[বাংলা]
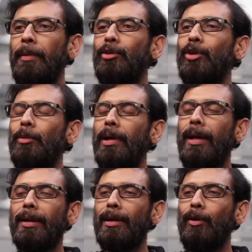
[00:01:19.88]
আমি
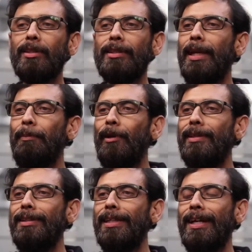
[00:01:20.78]
ছোটবেলায় একটা হস্টেলে
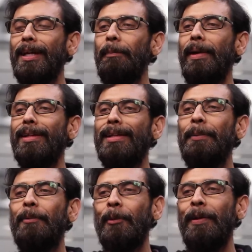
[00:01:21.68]
পড়েছি যেখানে
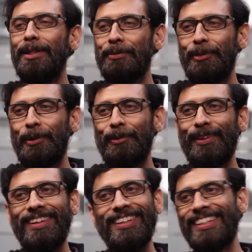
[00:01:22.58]
মেয়েদের প্রবেশ
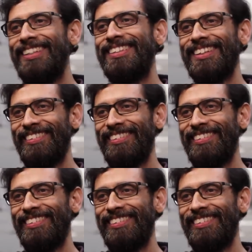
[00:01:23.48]
পুরোপুরি নিষেধ